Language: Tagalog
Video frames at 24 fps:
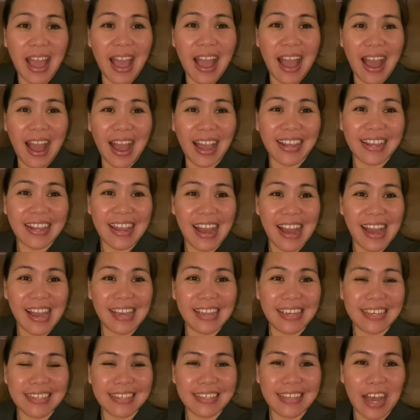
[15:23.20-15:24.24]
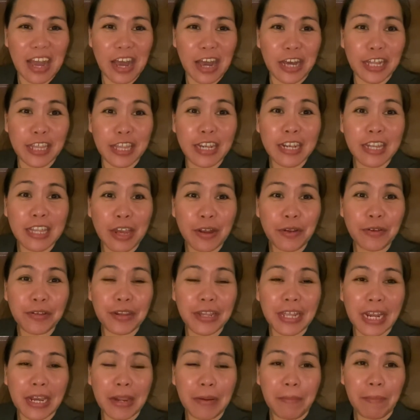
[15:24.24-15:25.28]
Hi guys, uh, dagdag ko
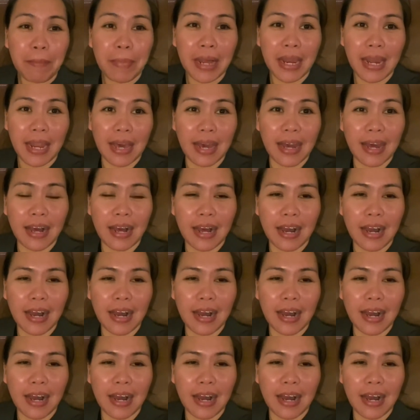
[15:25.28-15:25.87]
na rin pala.